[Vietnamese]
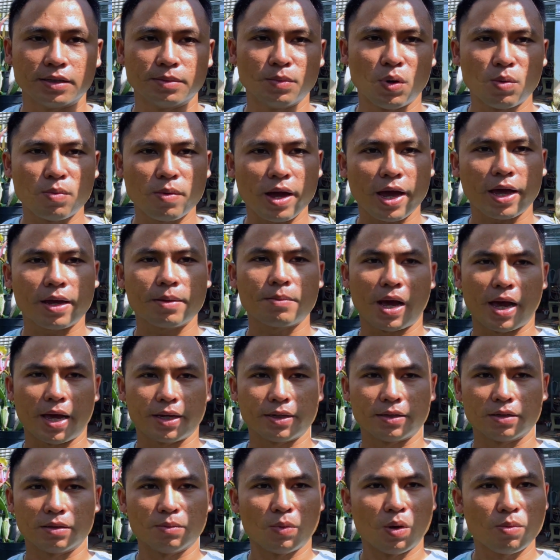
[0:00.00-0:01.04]
rưỡi
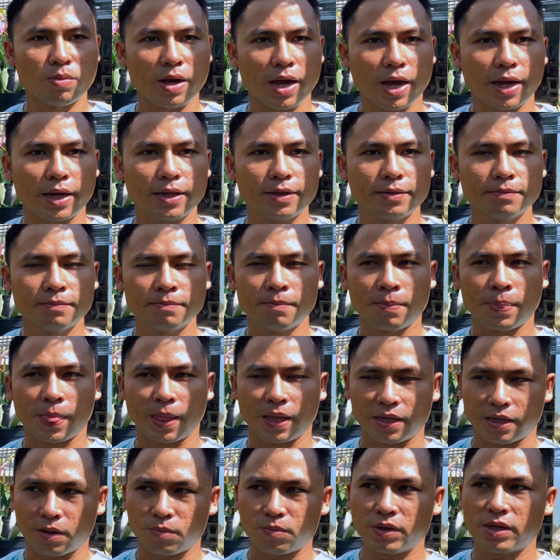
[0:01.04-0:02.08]
4 tháng
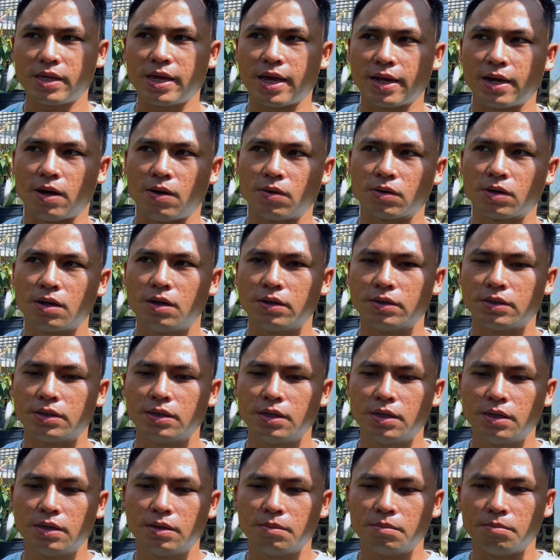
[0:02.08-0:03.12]
thì trong cái giai đoạn đó thôi,
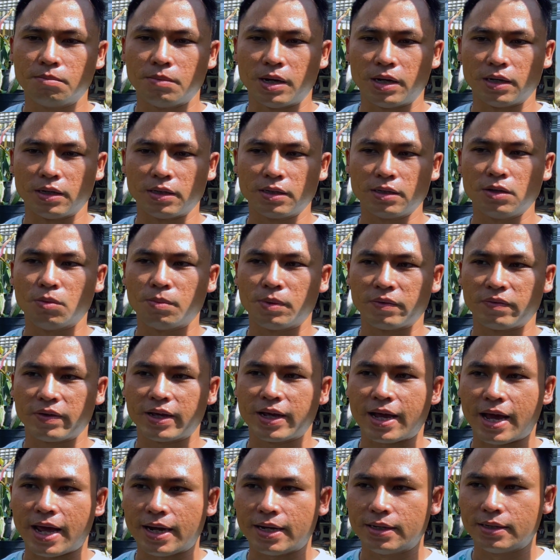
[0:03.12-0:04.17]
mình ví dụ mình phải
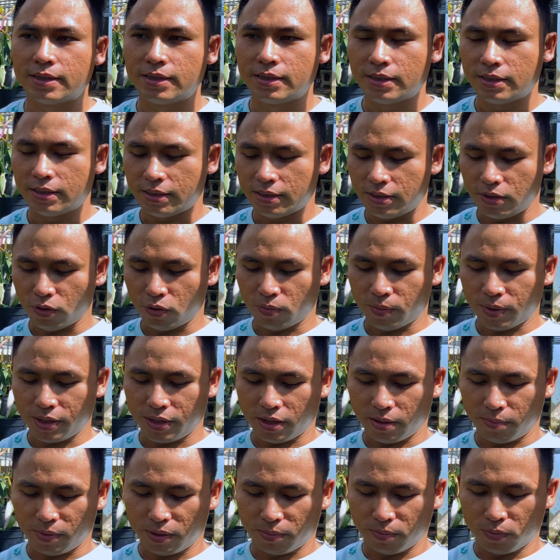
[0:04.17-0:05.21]
canh, ví dụ bây
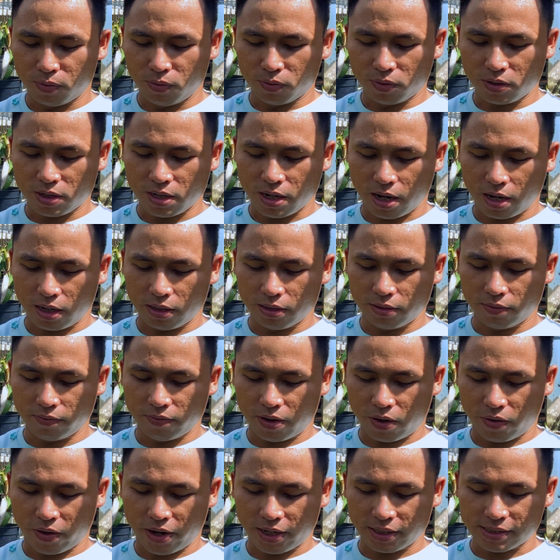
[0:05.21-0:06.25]
giờ mình muốn nó nở
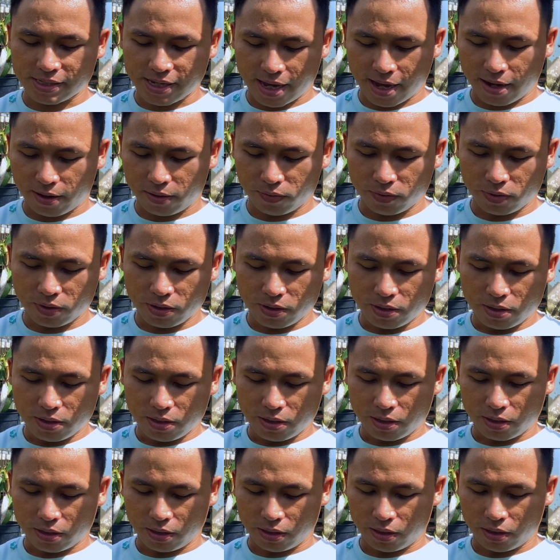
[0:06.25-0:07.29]
vào tháng sau,
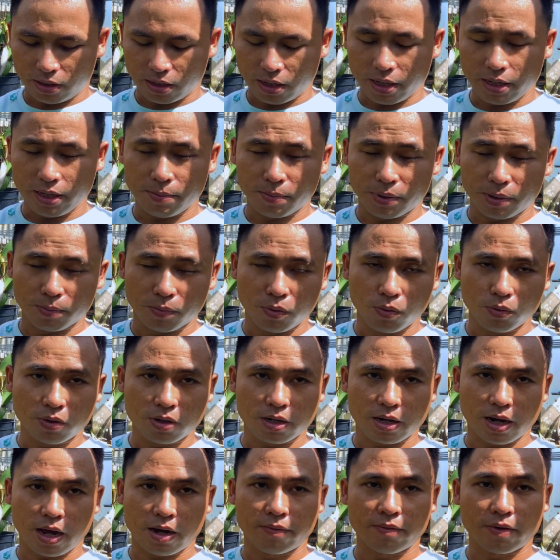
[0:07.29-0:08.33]
thì ý mình muốn
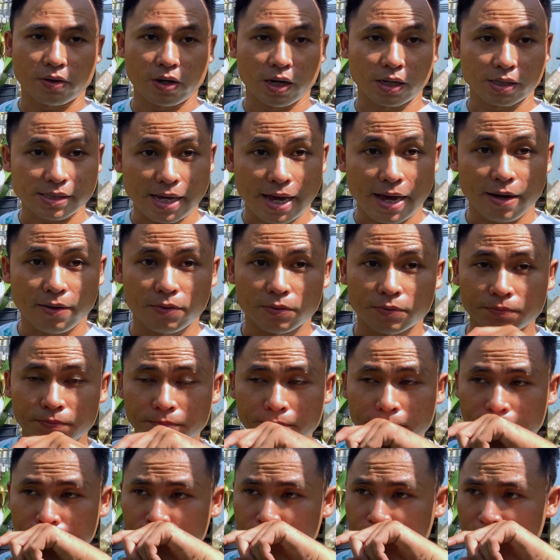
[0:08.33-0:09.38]
nó nở vào đợt sau
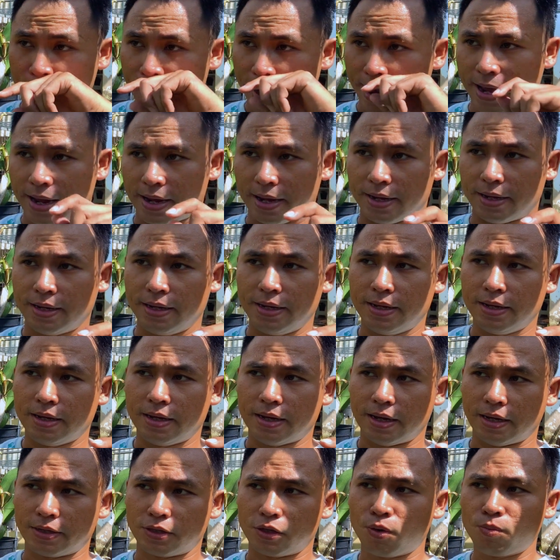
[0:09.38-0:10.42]
mà
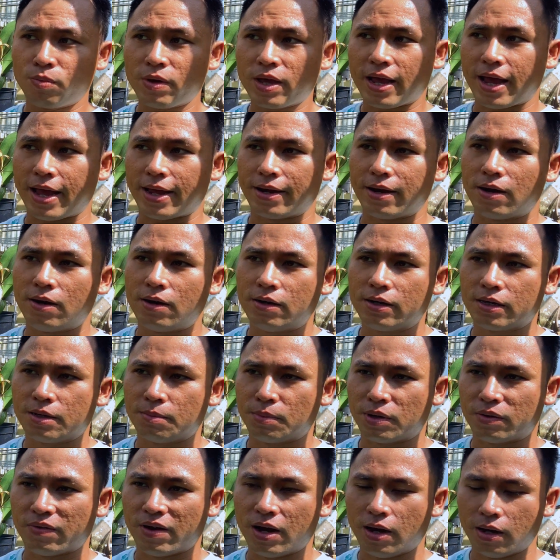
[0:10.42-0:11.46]
trúng cái ngày đó, thì
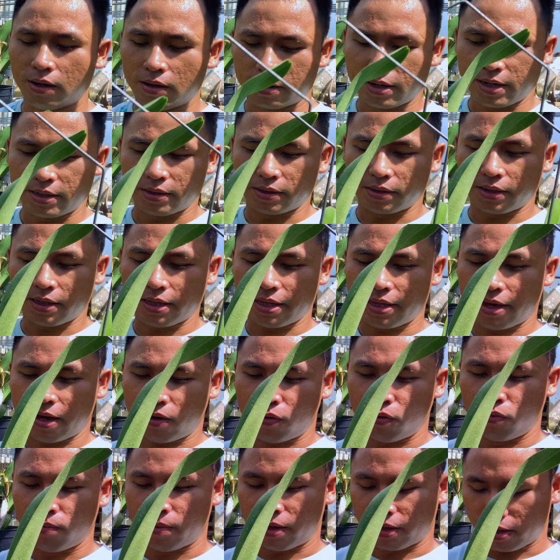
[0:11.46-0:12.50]
mình phải lựa ra những cái
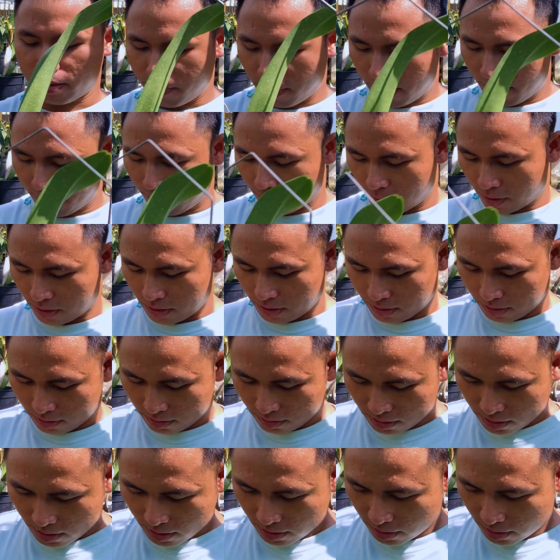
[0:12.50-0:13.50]
chậu mà cái mầm nó như